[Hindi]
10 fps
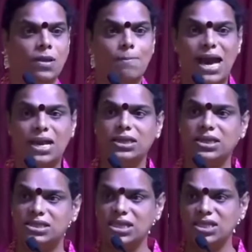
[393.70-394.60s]

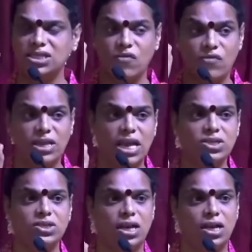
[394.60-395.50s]
भारतचं
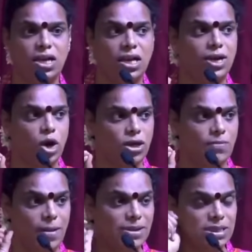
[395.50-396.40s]
संविधान ज्यांनी लिहिलं डॉक्टर
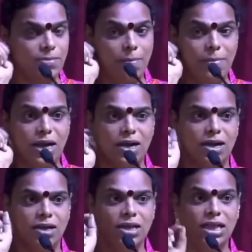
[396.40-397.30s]
बाबासाहेब आंबेडकर
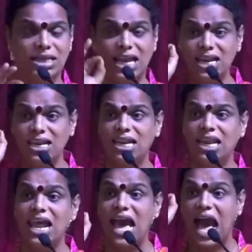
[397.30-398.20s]
त्यांनी
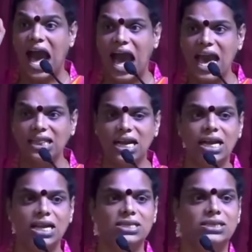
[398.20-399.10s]
लिहिलेलं आहे आय द
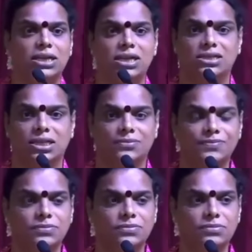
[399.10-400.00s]
इंडियन सिटीजन
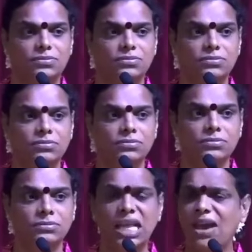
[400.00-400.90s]

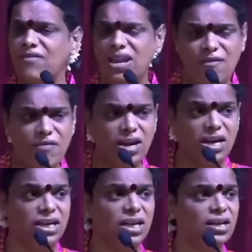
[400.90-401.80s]
दे हैव नेवर
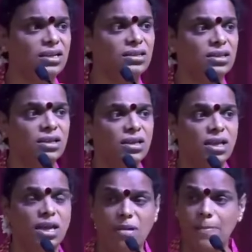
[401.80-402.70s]
रिटर्न
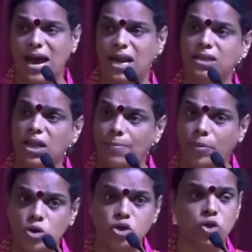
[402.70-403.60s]
कि मैं भारत का
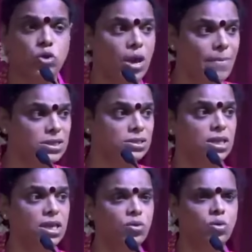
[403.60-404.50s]
पुरुष हूं या मैं
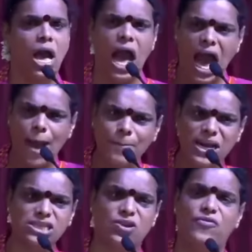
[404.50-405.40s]
स्त्री हूं
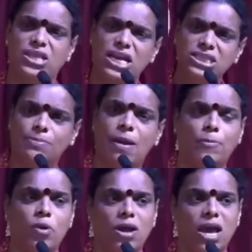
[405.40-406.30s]
आपका संविधान जब
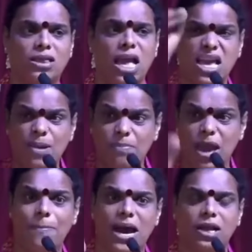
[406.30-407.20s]
आपको कहता है कि
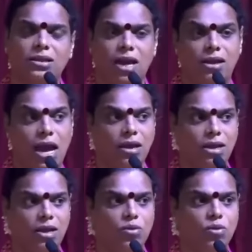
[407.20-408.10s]
मैं भारत का
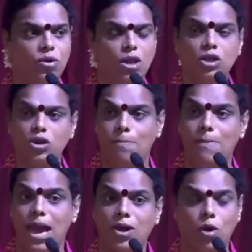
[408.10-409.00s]
नागरिक हूं तो
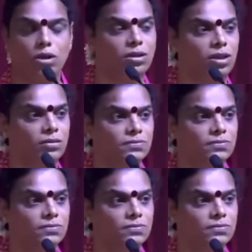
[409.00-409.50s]
मैं कौन थी